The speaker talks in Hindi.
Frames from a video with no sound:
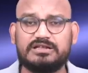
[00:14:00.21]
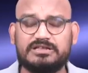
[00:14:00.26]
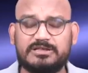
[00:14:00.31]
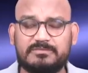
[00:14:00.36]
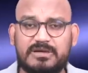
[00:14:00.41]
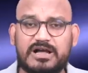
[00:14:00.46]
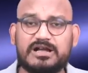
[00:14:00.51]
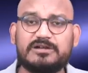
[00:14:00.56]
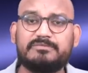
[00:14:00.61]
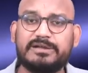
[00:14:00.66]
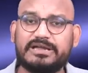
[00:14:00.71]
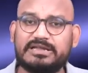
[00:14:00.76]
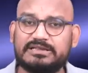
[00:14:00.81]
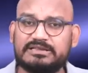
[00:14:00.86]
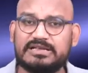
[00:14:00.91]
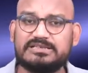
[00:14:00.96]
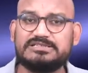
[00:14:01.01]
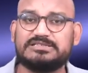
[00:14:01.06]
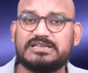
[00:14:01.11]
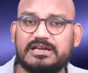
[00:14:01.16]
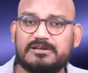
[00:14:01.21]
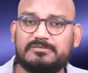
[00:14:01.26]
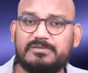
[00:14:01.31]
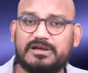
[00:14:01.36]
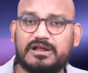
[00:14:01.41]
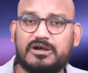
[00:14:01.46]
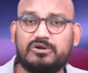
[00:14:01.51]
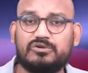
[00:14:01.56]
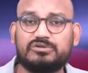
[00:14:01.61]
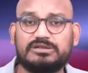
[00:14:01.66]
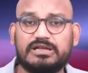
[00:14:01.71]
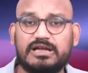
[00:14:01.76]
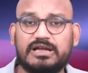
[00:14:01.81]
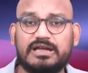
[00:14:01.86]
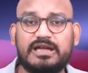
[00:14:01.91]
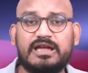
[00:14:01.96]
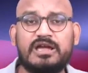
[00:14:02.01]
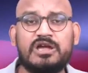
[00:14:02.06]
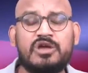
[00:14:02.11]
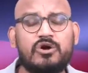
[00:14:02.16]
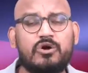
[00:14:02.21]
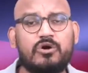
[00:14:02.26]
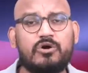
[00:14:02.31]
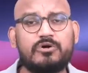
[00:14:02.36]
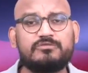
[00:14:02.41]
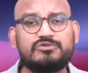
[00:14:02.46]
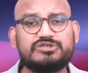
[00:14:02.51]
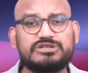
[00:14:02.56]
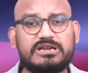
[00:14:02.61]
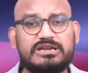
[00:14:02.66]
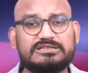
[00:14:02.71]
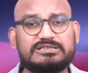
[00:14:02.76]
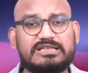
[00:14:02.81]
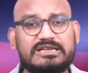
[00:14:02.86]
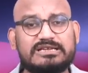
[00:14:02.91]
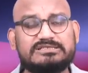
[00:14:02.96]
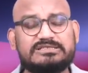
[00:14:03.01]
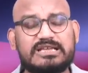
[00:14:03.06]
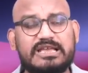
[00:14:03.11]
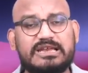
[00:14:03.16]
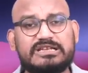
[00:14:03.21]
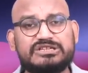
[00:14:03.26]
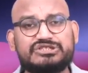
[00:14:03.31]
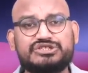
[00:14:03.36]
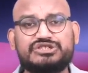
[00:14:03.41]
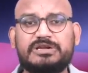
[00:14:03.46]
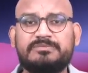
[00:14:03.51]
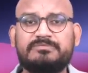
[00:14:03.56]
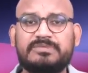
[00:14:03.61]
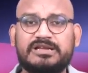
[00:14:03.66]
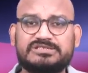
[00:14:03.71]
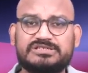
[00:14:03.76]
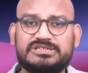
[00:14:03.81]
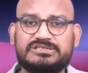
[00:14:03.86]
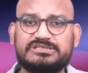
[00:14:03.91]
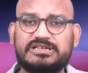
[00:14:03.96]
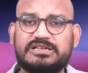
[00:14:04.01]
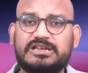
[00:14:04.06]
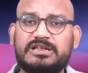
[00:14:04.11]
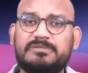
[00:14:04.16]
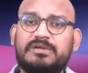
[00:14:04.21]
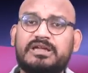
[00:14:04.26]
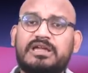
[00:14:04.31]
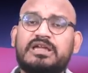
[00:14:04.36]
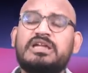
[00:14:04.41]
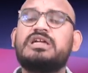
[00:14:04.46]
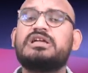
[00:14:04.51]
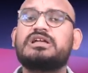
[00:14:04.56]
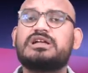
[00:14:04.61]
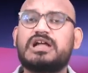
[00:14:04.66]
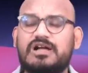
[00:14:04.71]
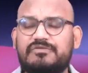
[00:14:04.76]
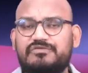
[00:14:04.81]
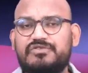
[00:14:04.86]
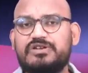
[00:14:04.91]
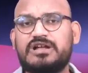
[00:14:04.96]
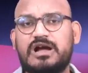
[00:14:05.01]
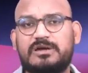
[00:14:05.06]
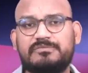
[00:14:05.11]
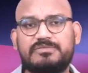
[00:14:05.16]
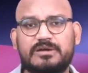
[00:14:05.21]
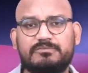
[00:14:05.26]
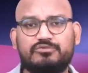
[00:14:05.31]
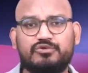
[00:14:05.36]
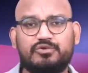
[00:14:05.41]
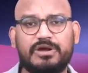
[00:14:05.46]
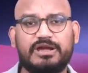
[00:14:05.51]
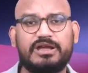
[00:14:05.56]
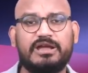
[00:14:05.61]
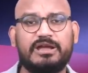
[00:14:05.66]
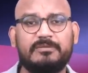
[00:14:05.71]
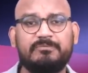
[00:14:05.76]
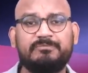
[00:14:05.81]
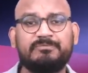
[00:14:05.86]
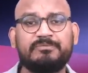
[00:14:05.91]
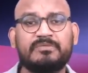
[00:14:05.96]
दिमाग में कितना जहर भरा होता है और मुझे लगता है शैलेश ये मैसेज देने में काफ़ी कामयाब हुए हैं